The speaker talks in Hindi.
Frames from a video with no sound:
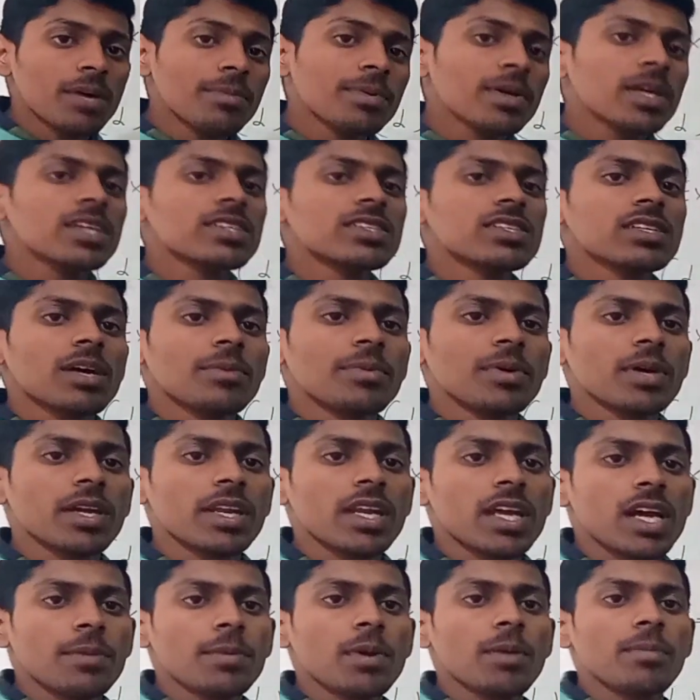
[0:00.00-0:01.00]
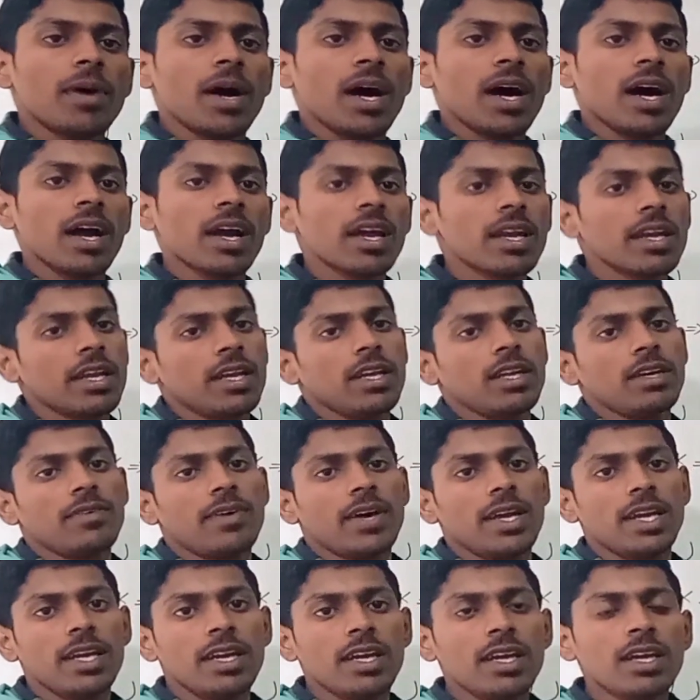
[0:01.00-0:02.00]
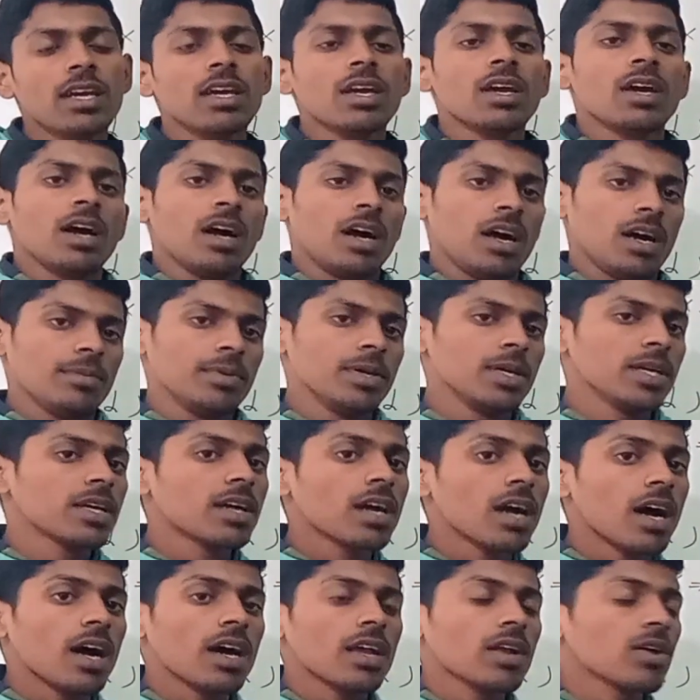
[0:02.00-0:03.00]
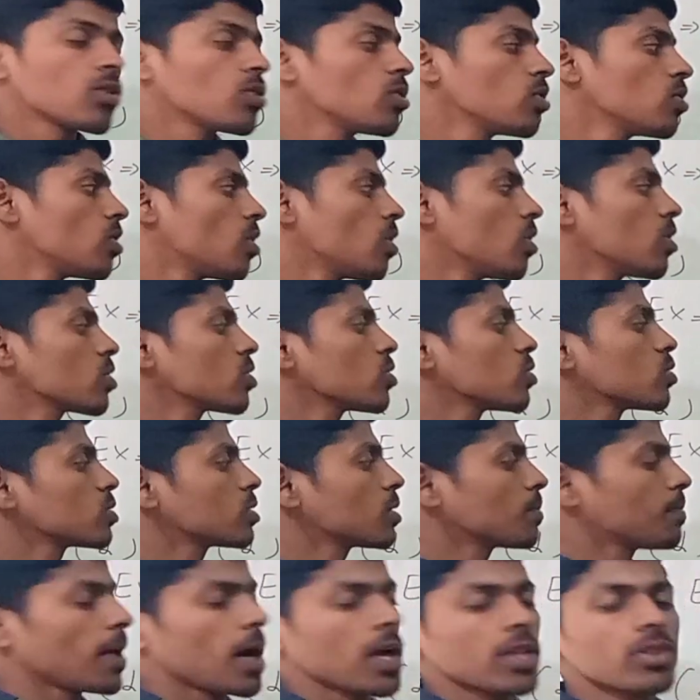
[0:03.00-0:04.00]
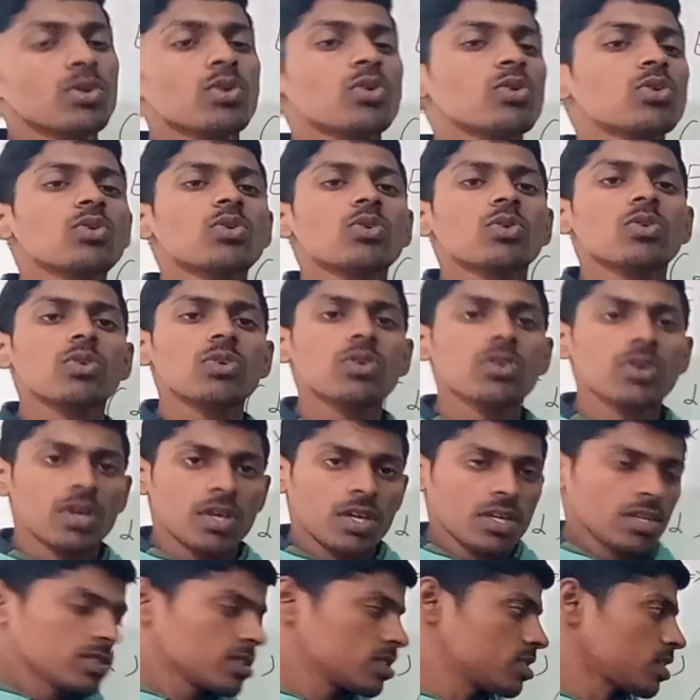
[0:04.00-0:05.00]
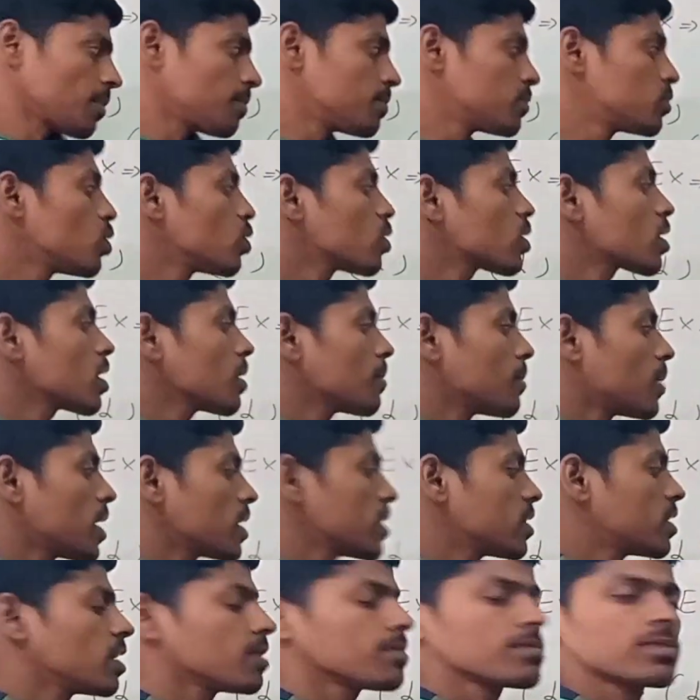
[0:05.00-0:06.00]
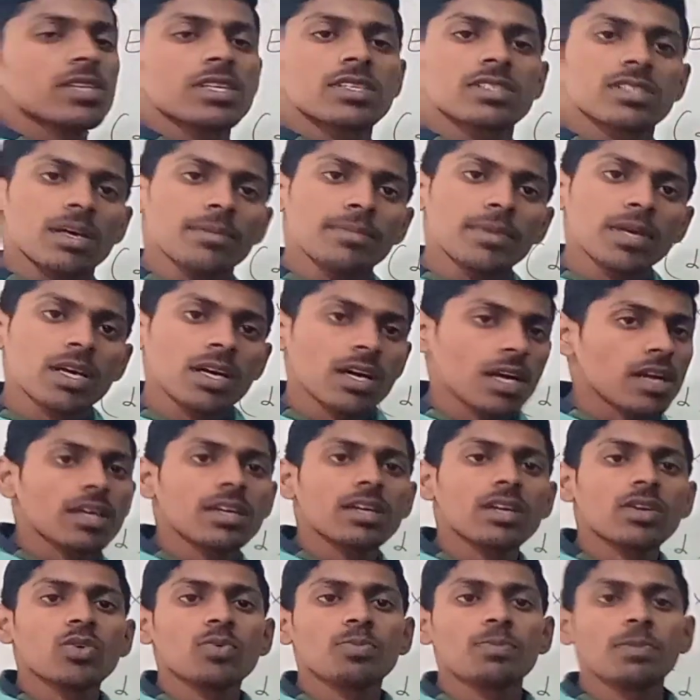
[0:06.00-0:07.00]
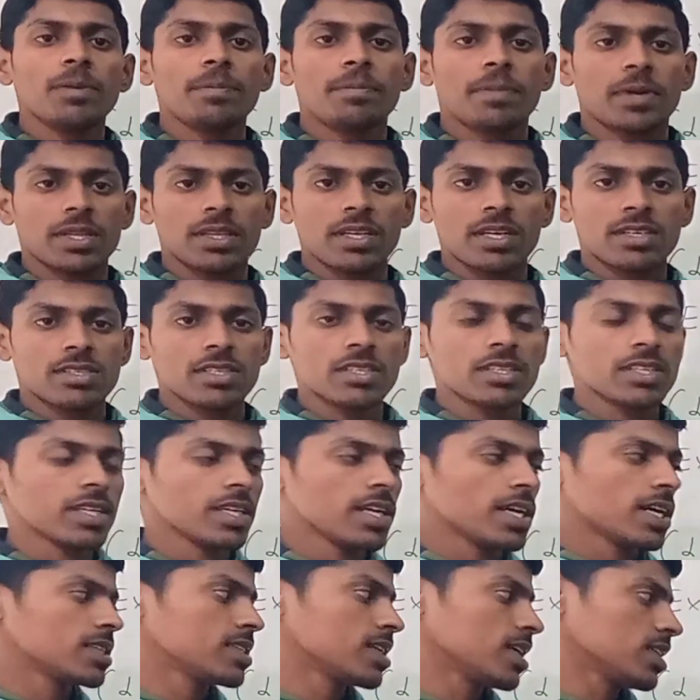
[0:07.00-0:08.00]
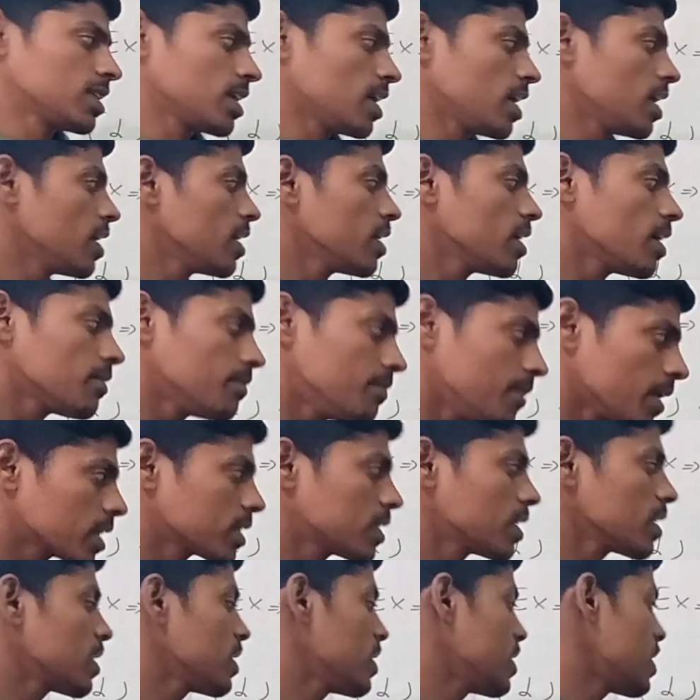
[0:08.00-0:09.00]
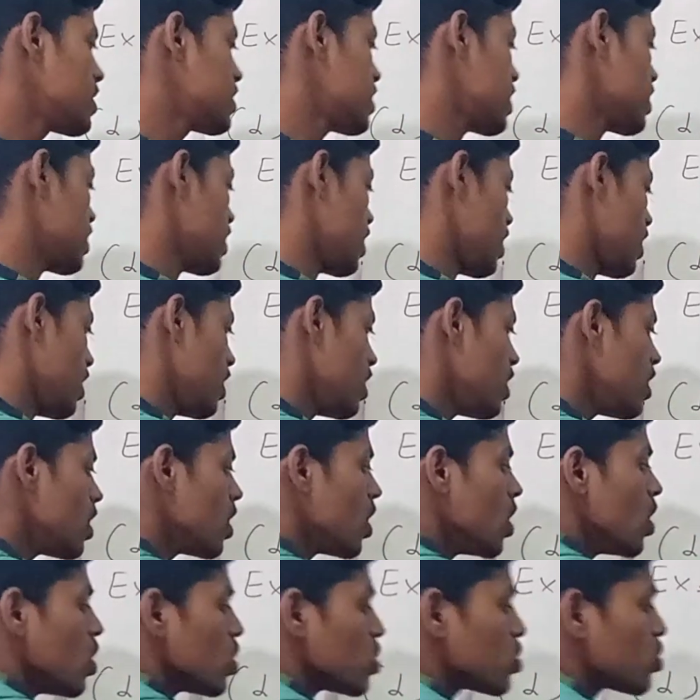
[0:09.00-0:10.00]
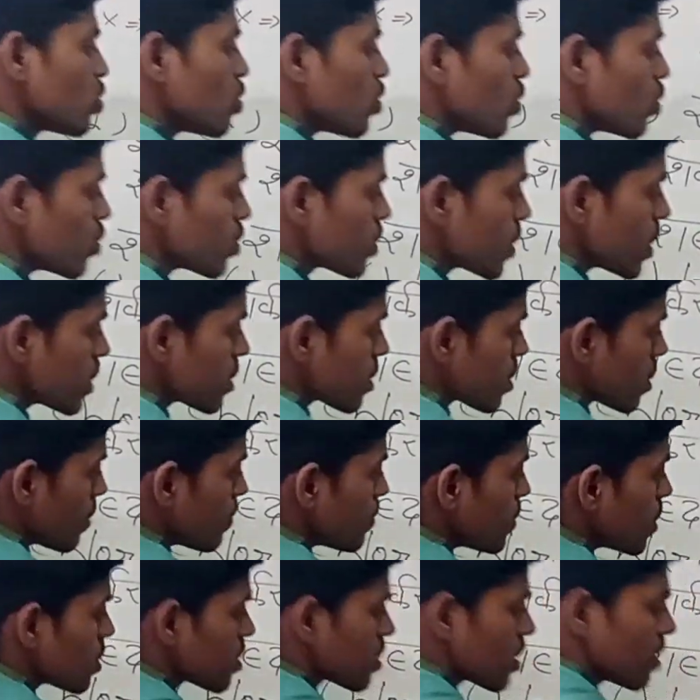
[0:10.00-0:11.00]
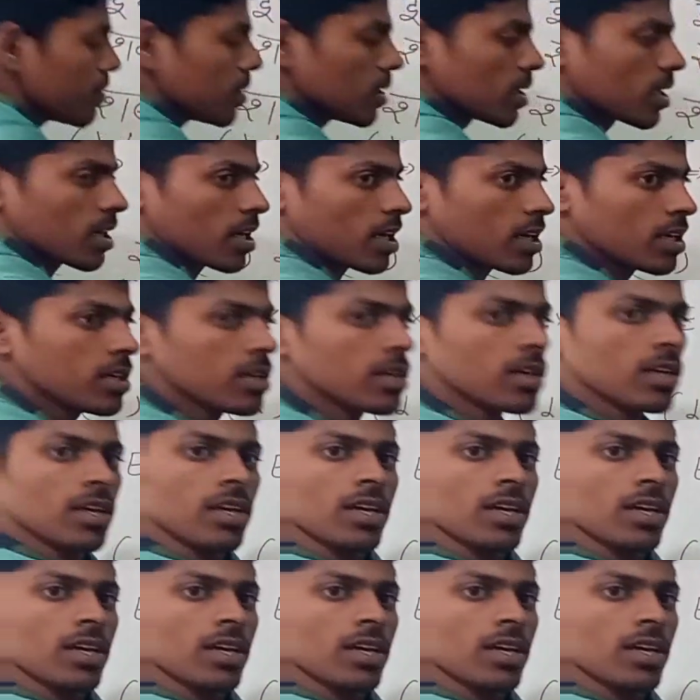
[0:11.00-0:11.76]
जब किसी अभिक्रिया में भाग लेने वाले अभिकारकों और उत्पादों को शब्दों के माध्यम से समीकरण के रूप में प्रदर्शित किया जाता है या व्यक्त किया जाता है तो उसे शब्द समीकरण